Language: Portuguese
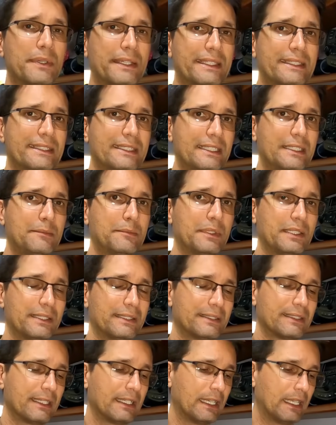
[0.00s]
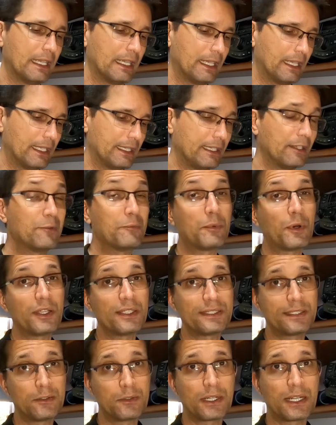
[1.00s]
mais simples. Não
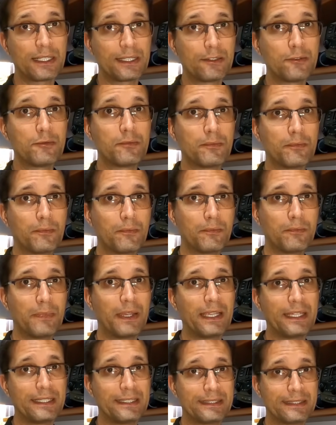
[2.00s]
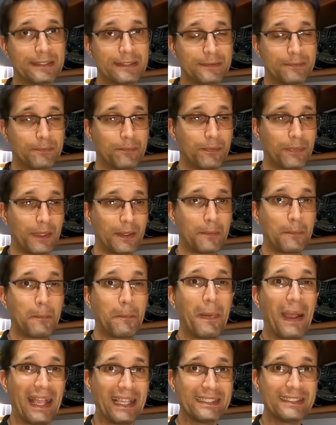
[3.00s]
pode ser o cartão mais
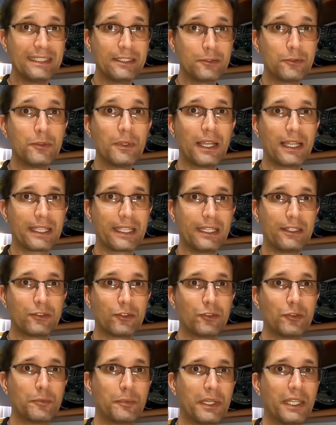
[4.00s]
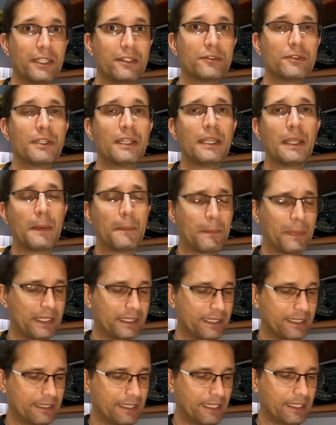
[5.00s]
básico, aquele todo preto,
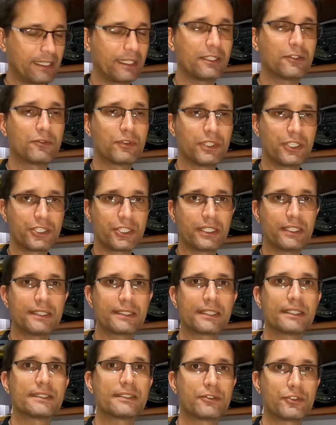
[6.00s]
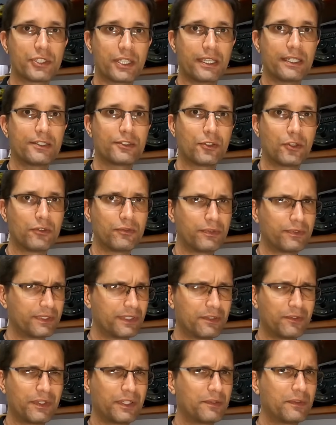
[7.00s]
mas esse daqui que eu vou deixar na descrição já resolve. Vocês
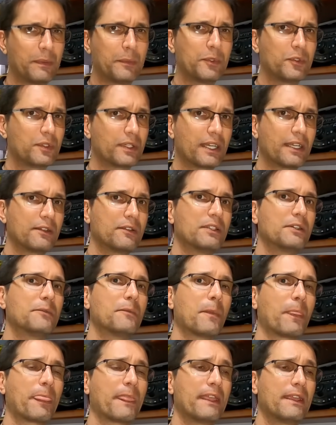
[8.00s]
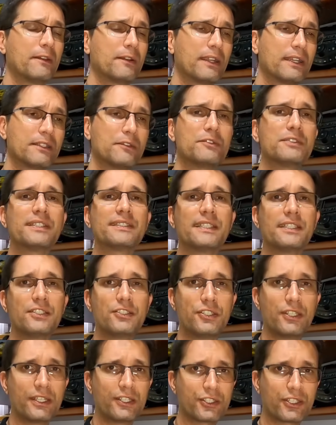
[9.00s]
vão ver que não é muito caro, não cartão de 16
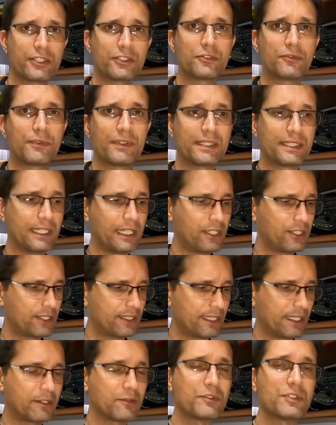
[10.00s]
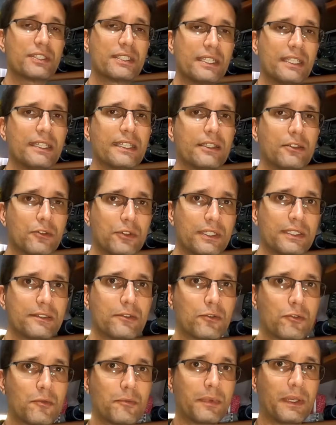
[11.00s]
GB já é suficiente, esse aqui é um de 32 que
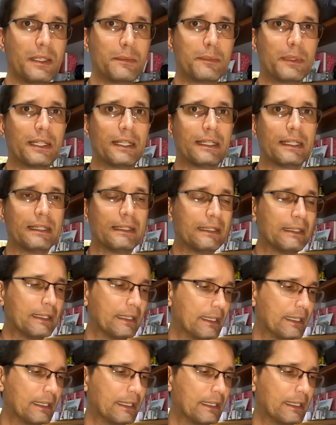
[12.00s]
eu comprei para